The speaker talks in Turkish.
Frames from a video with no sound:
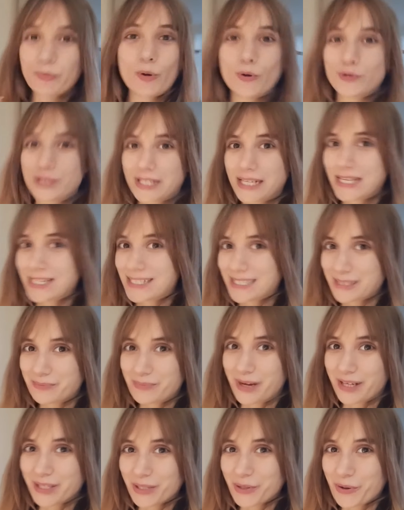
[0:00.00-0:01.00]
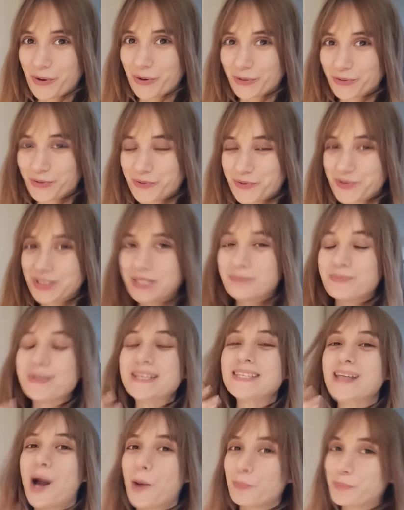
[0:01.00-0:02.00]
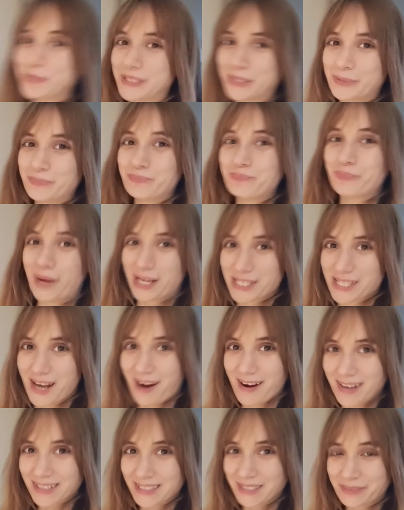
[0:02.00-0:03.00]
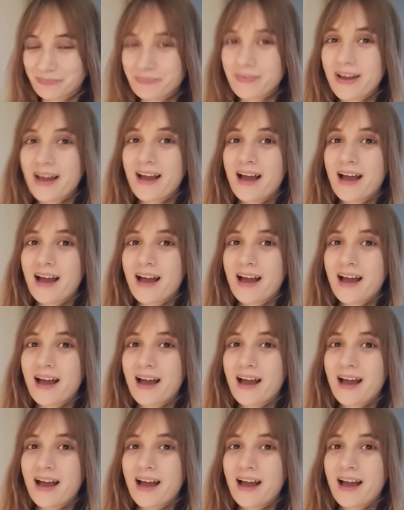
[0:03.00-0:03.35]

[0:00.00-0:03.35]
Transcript: önceki kısımlarda gördüğünüz gibi yaptım, başardım.